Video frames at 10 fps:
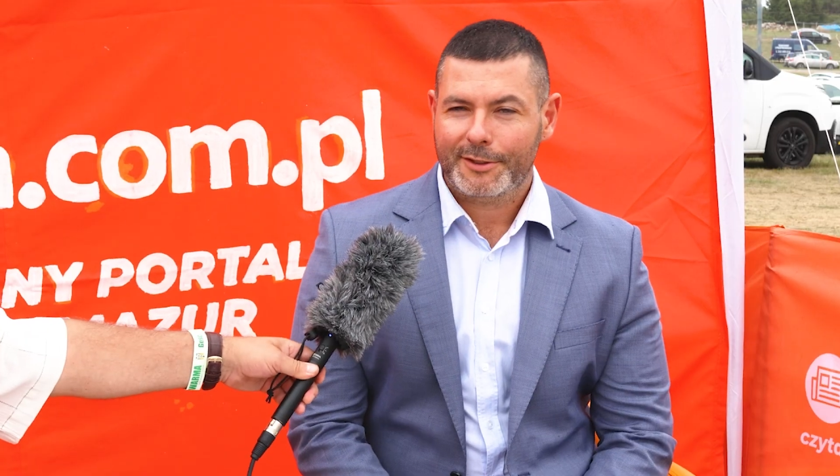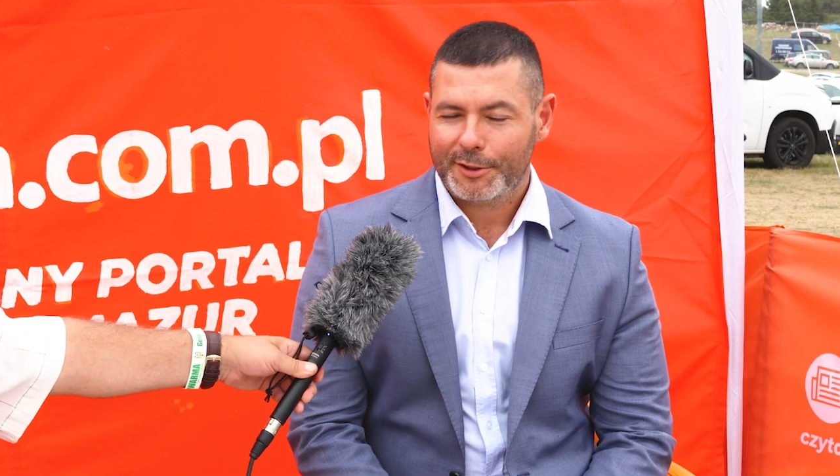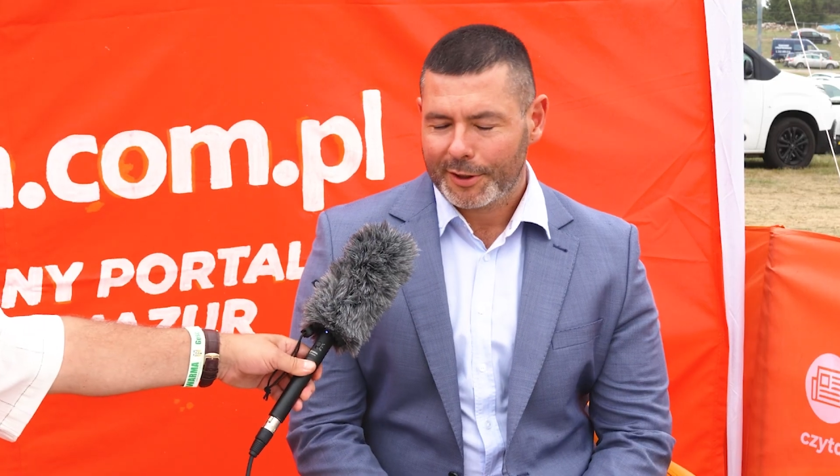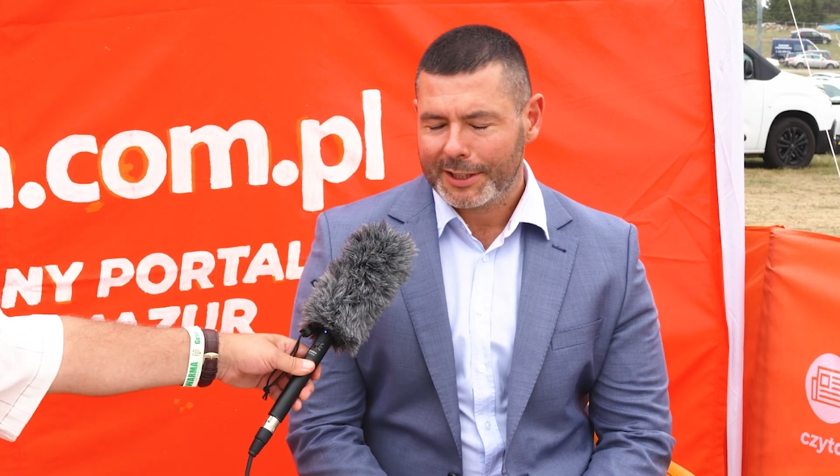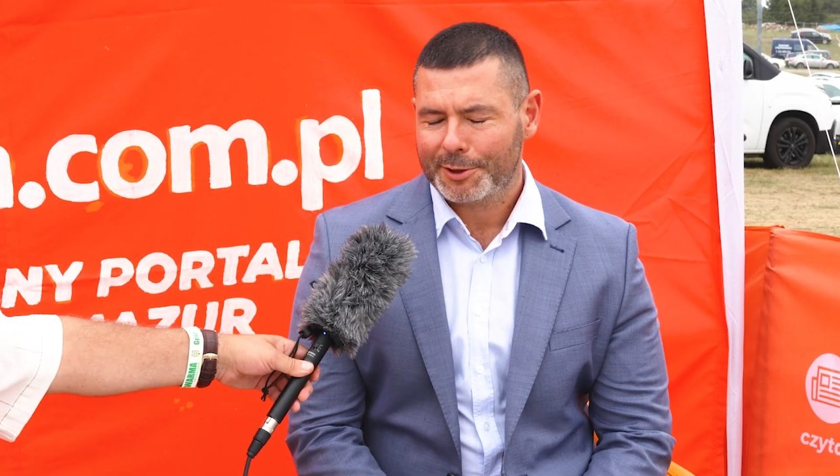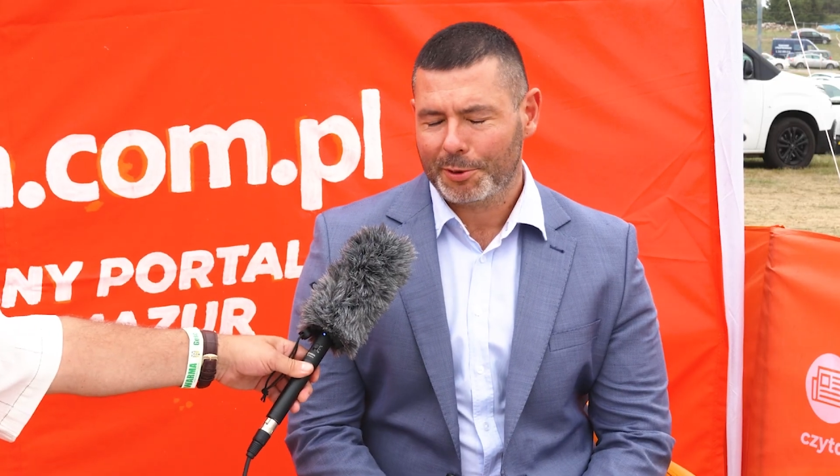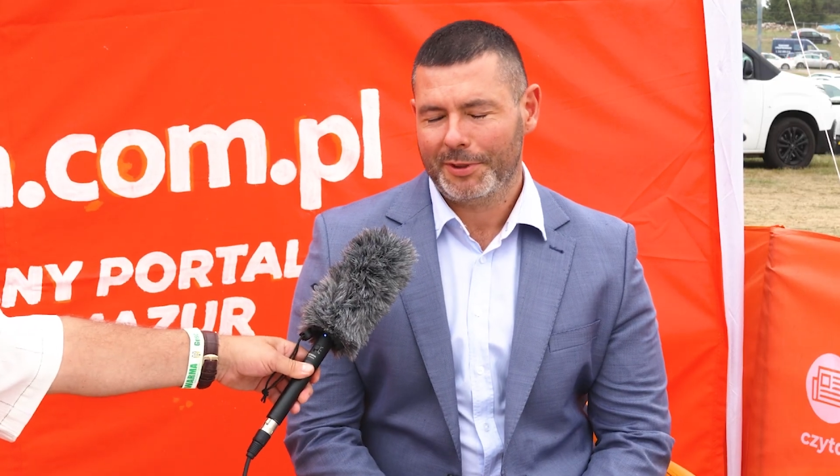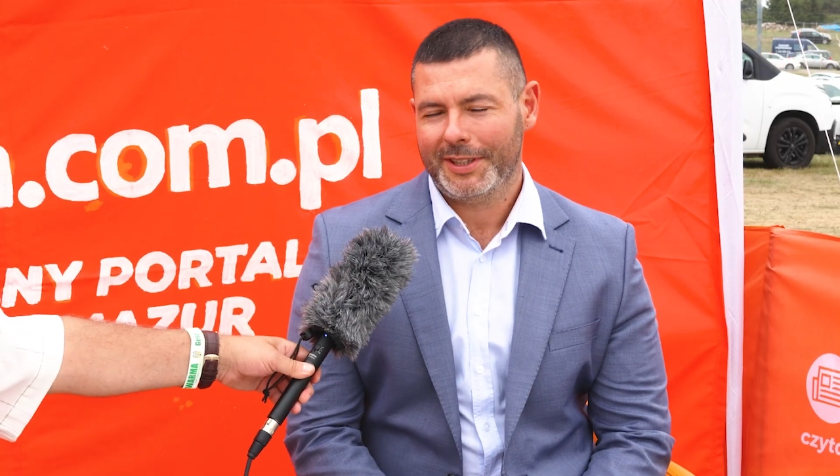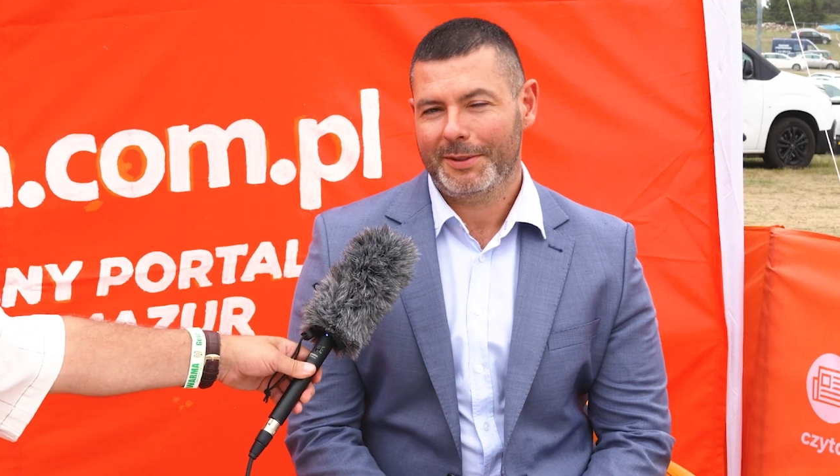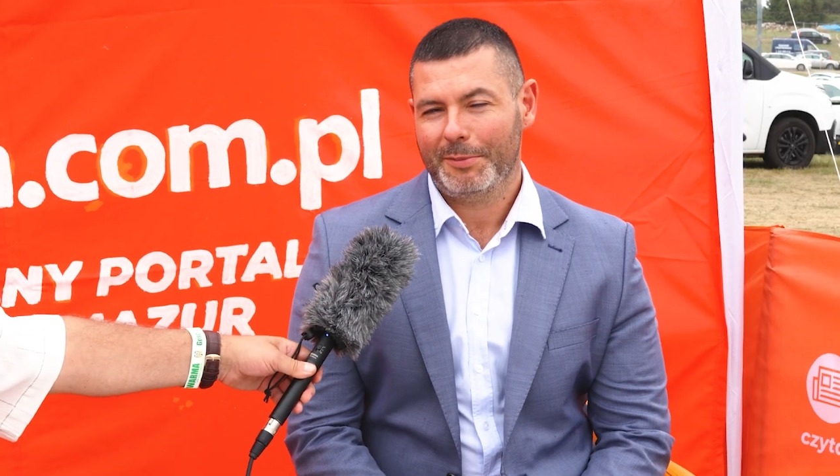Coraz
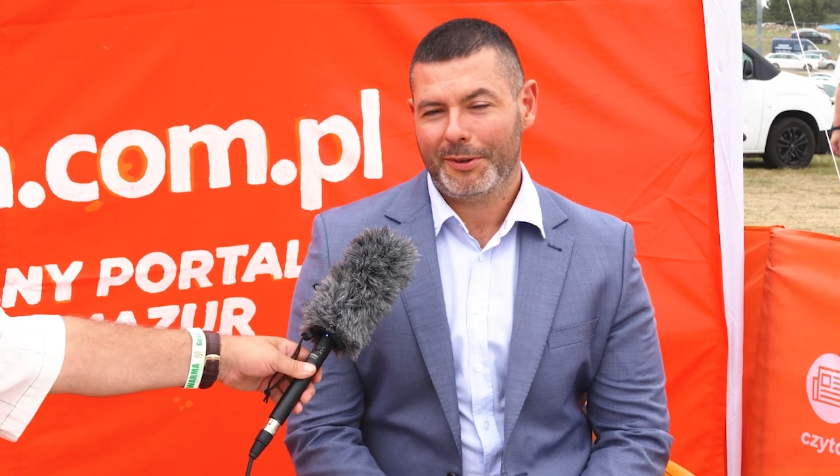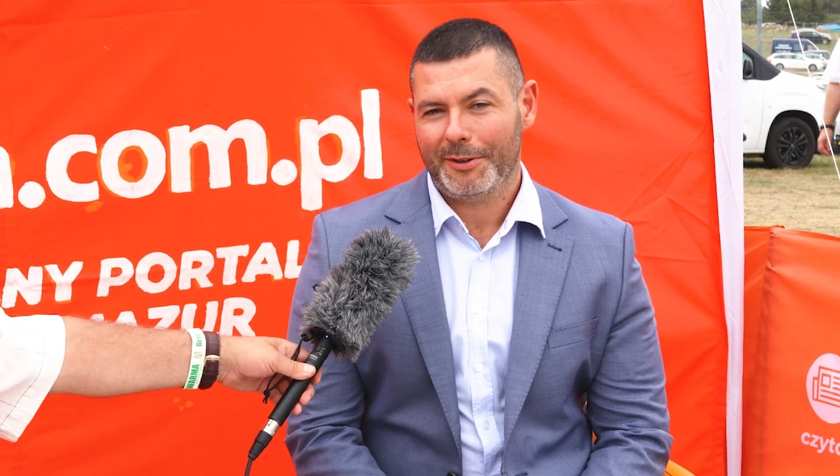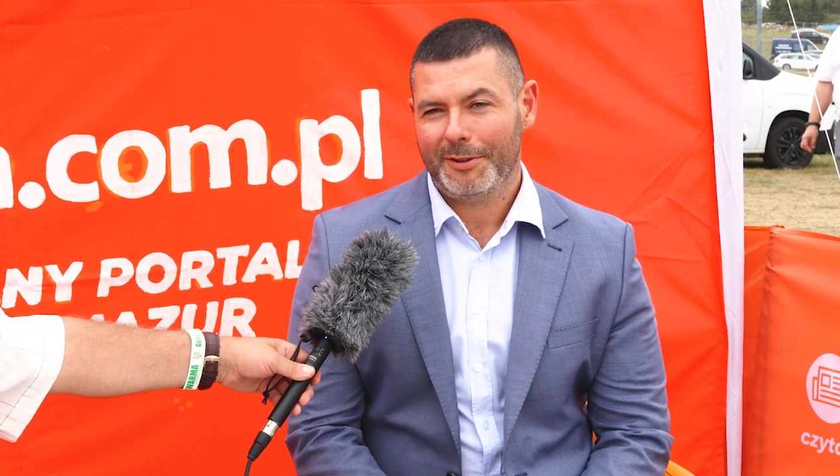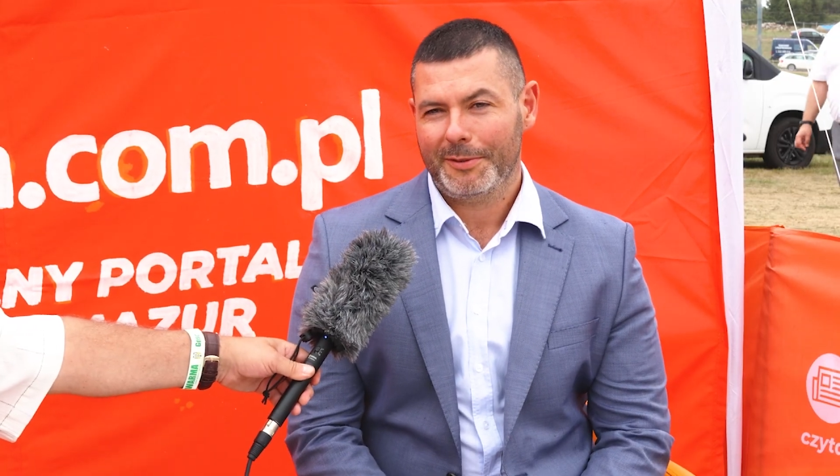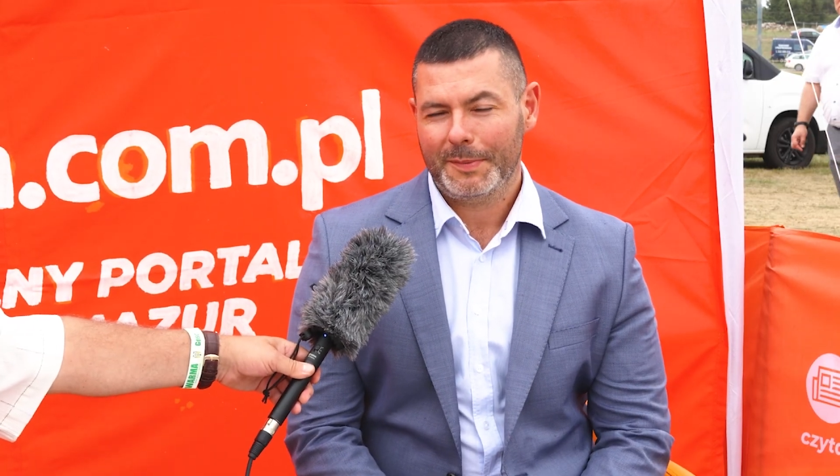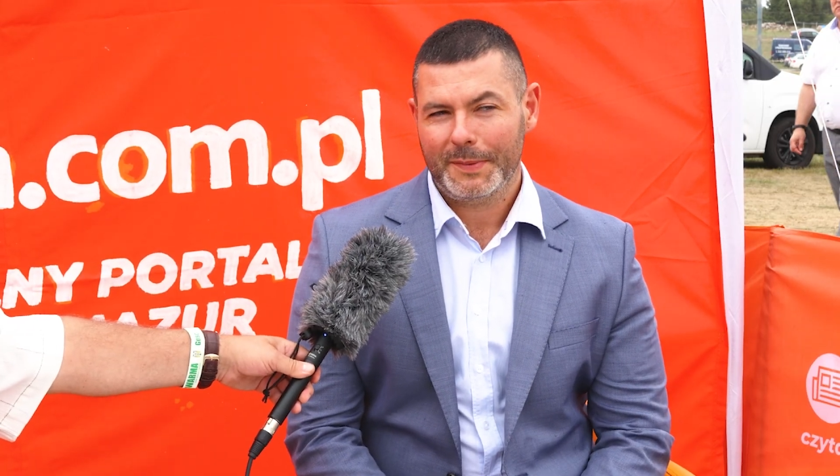trudniej, bo